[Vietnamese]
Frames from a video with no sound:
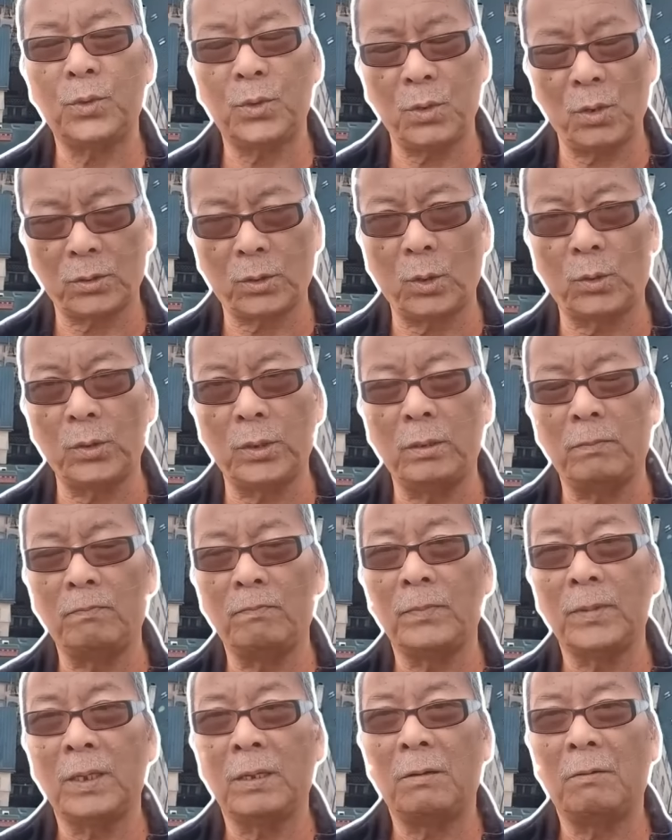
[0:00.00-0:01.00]
cho tôi
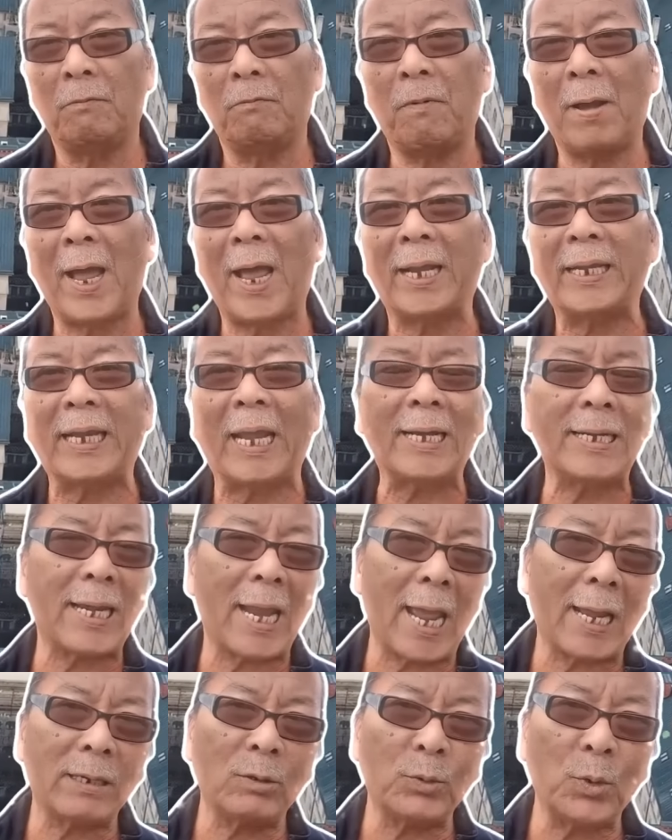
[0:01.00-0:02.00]
và trả
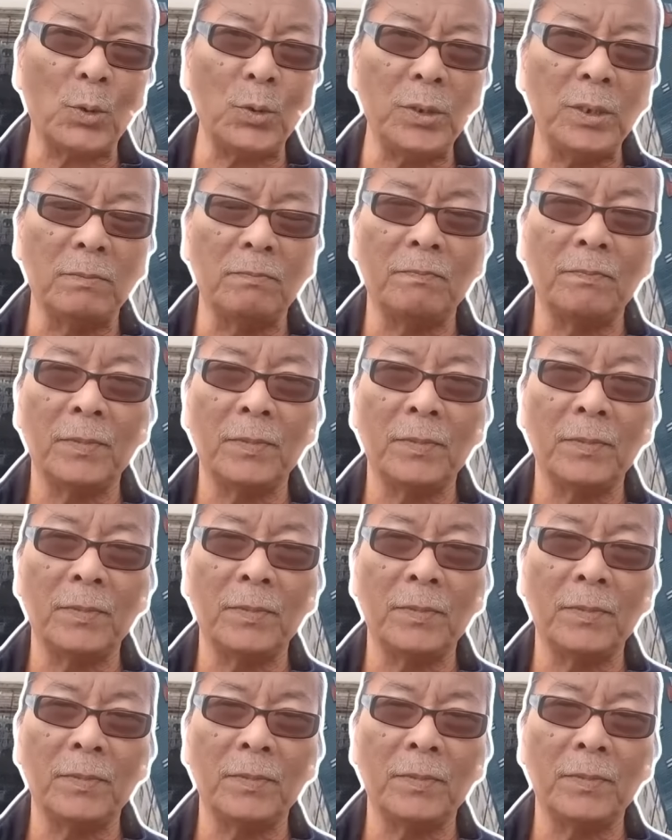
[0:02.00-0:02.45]
cha cho tôi